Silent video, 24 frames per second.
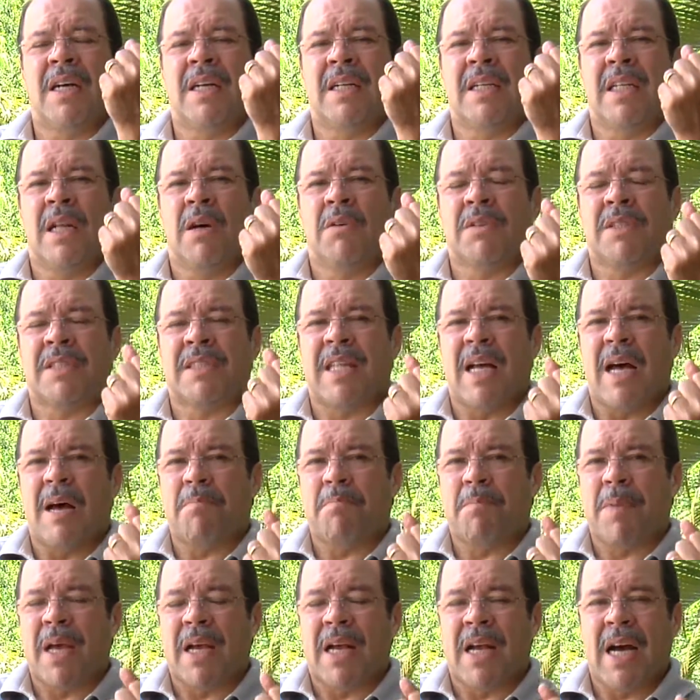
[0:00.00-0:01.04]
não está
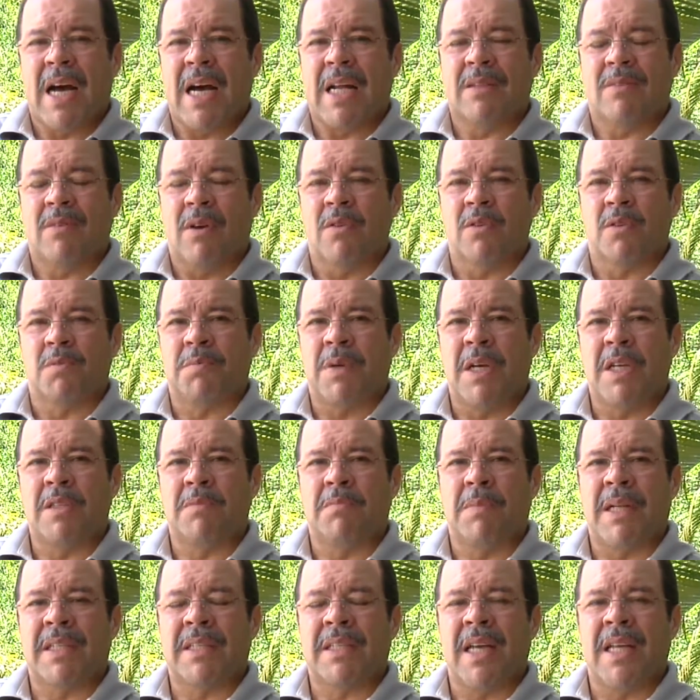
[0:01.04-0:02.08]
apegado aos bens
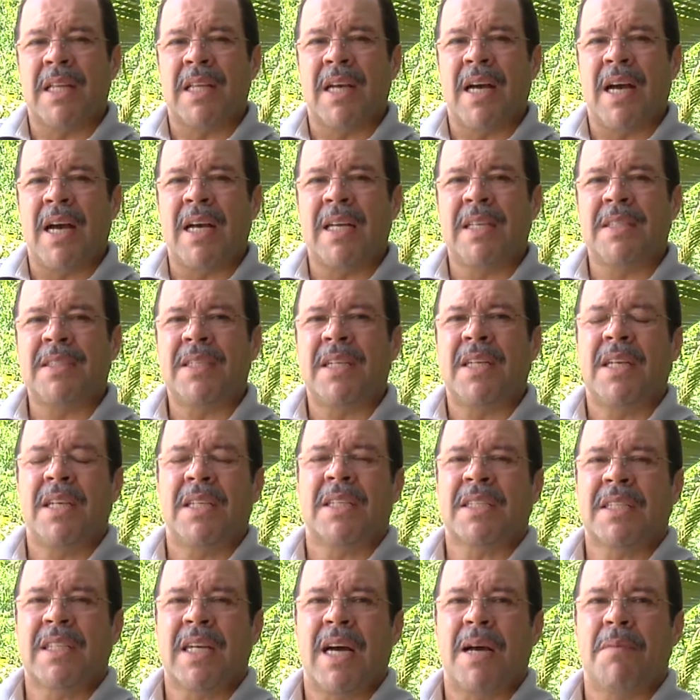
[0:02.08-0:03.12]
materiais e
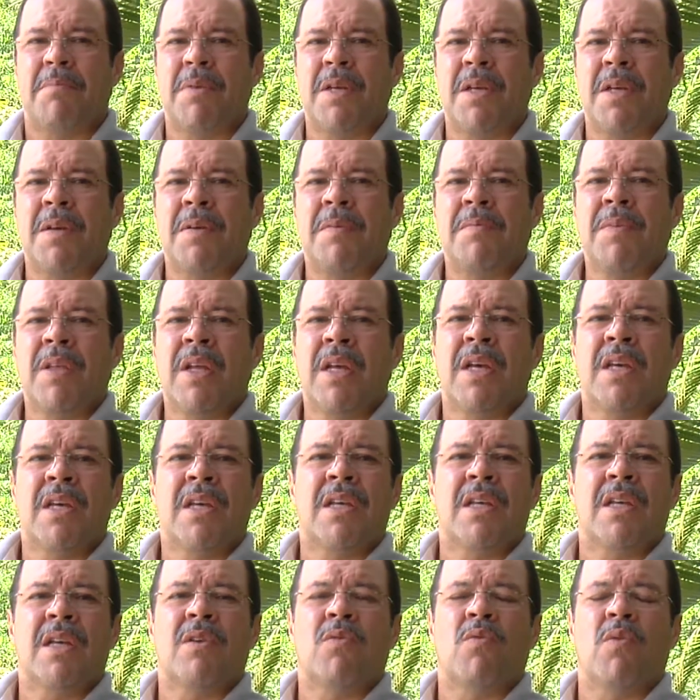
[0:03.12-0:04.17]
sabe
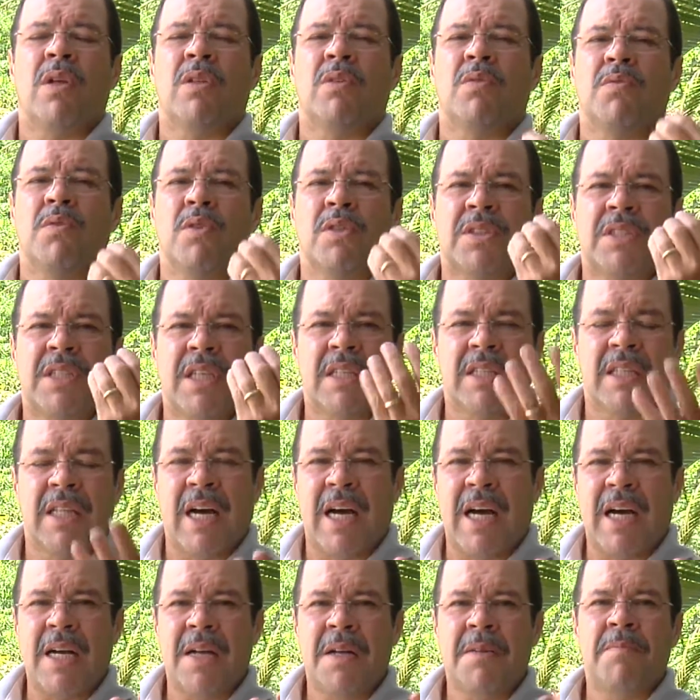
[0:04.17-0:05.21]
que quando você
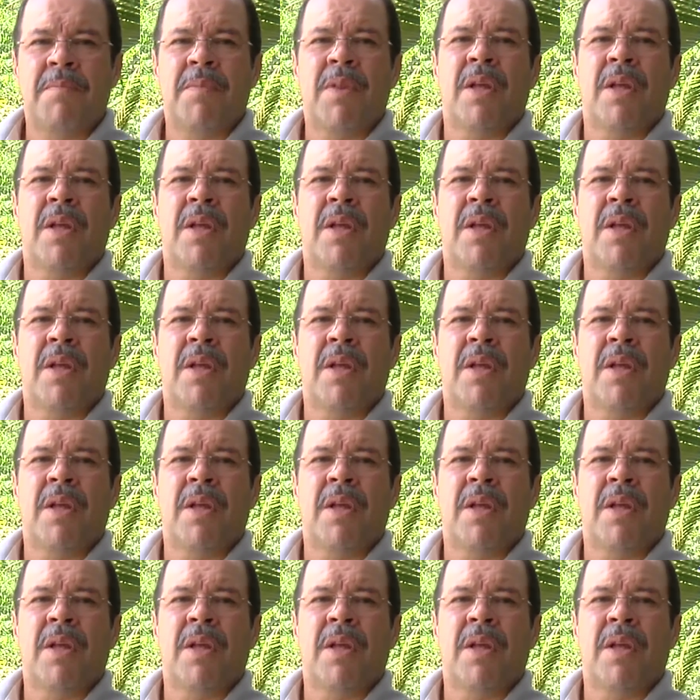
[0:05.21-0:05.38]
dá,